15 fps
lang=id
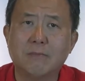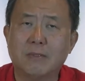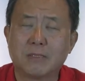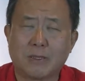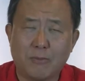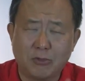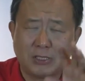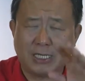
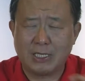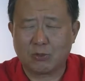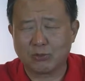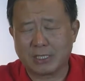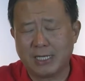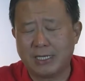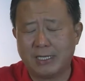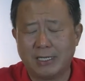kamu jangan ikut
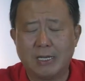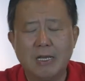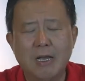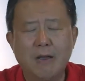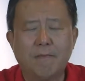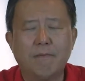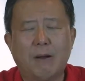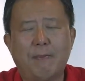saya deh ya
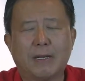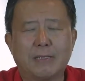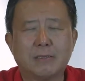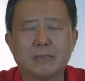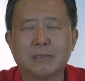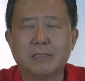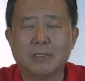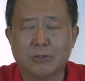babat
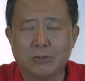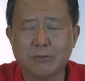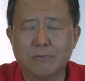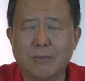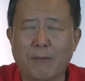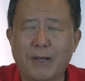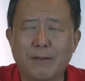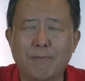itu
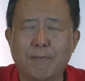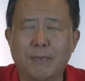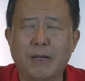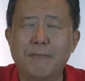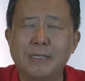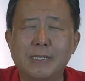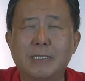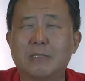babat
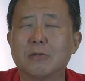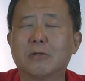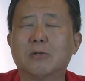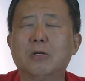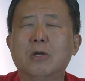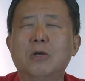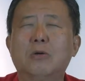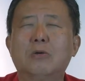babi gitu loh
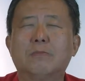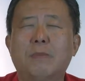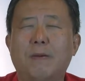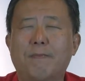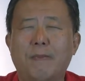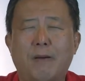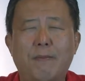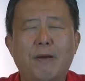
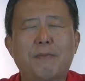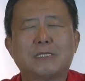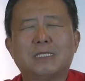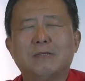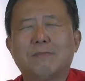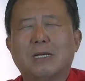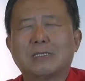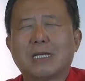mama
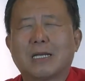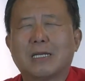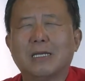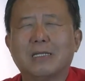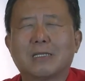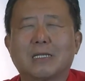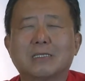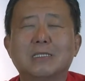pasti
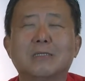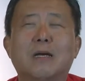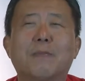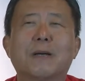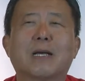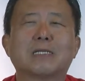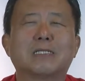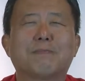masakin kasih
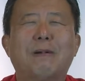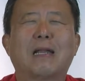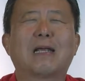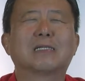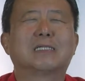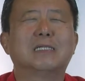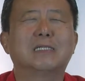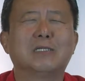apa kasih
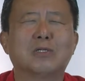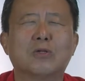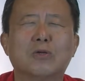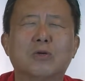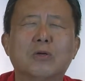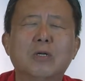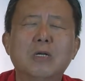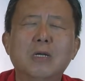panasin gitu
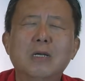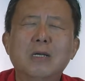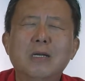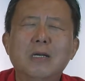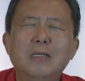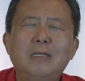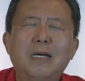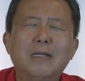loh
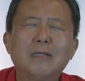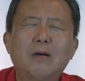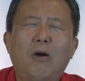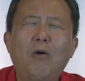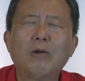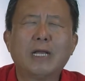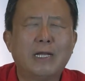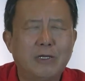dan
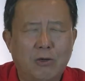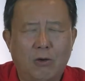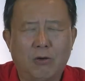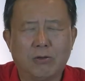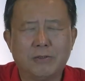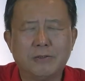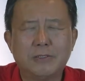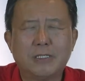on and
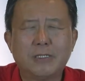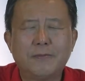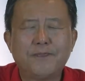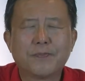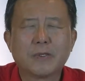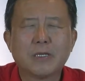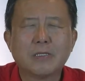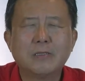on
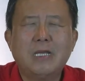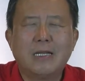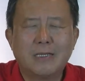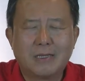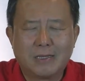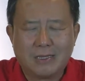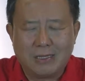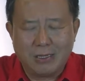
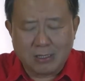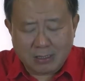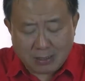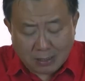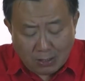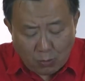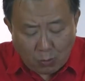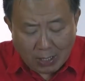dan
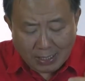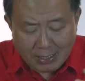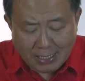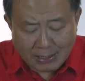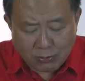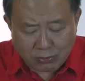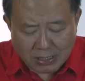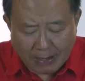keluarga
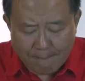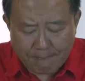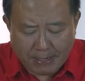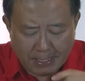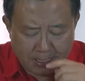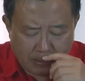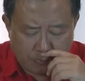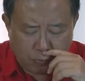itu
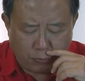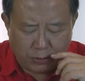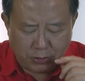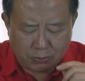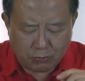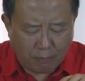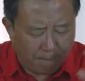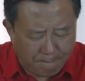tanpa ibu
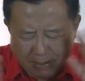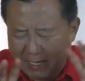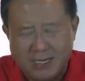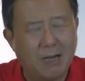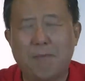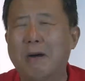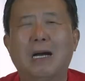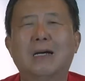itu
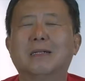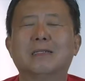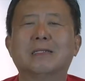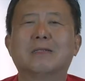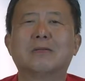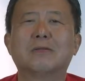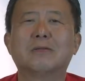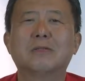beda banget
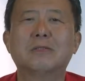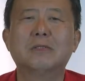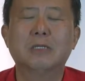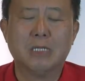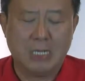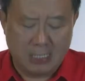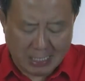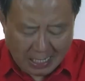gitu loh.
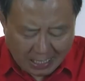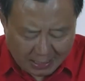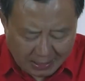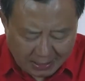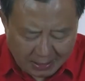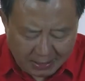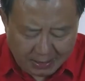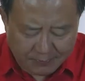nah hari
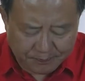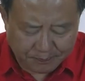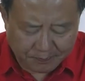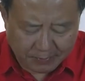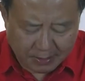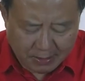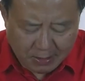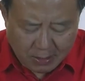ini
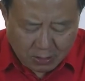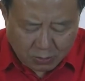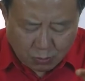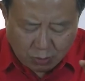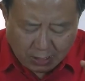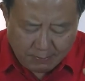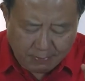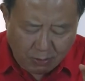
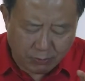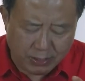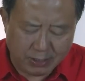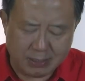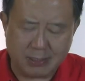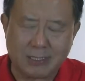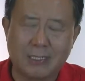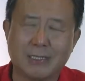Tuhan mau
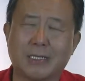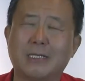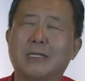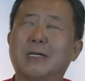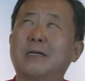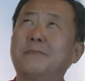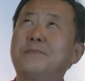ingatkan kita